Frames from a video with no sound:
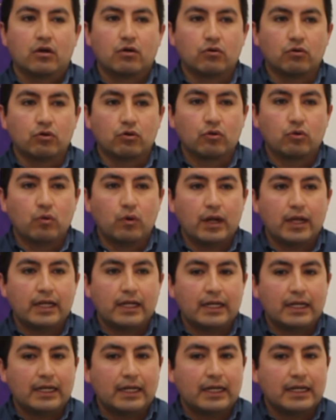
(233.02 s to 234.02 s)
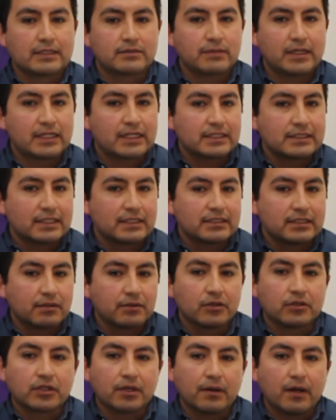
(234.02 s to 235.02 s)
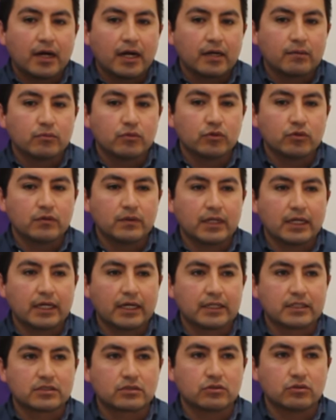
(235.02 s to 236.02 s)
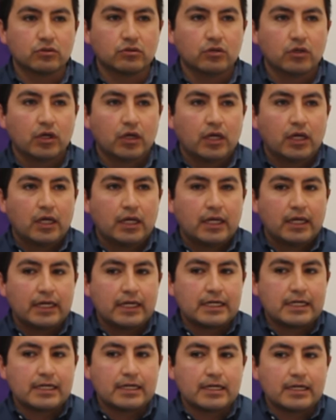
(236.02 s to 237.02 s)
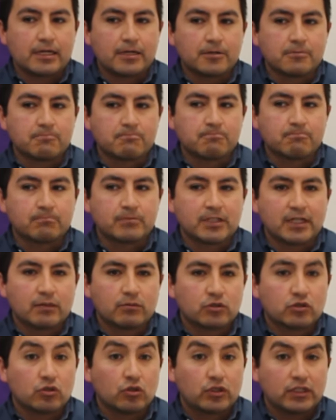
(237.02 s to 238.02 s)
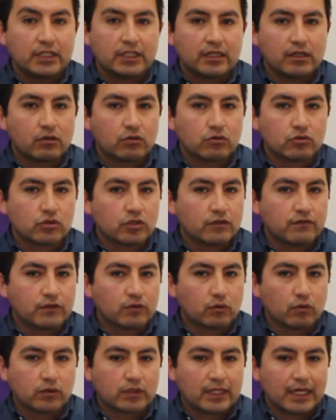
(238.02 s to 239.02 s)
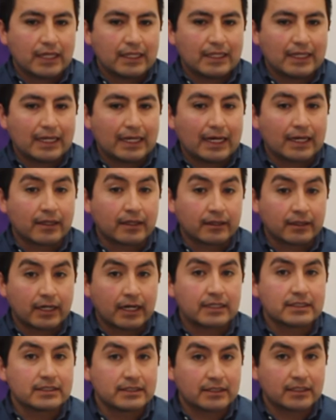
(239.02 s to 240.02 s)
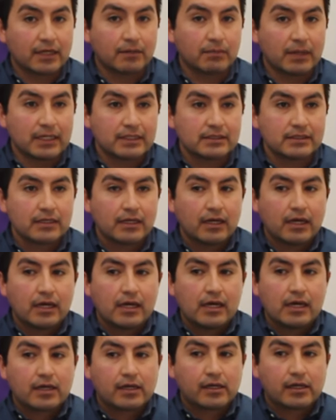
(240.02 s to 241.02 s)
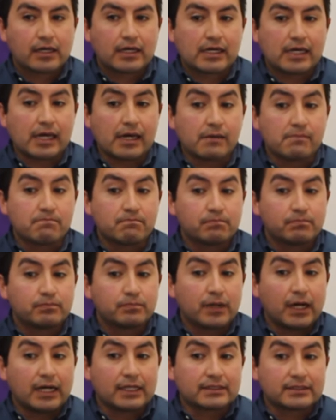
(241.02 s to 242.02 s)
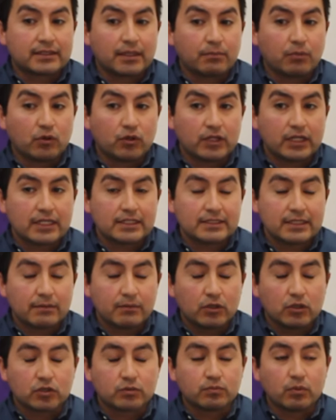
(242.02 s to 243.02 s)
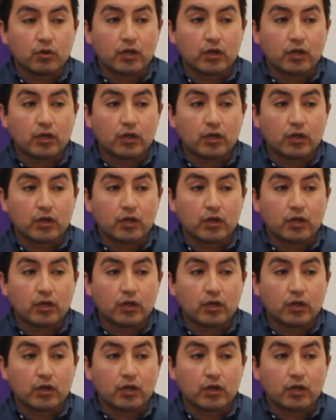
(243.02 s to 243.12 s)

con lo cual las marcas que han sabido trabajar muy bien esto, eh, digamos, no tienen incluso dificultad en adentrarse en temas que hasta podrían ser medios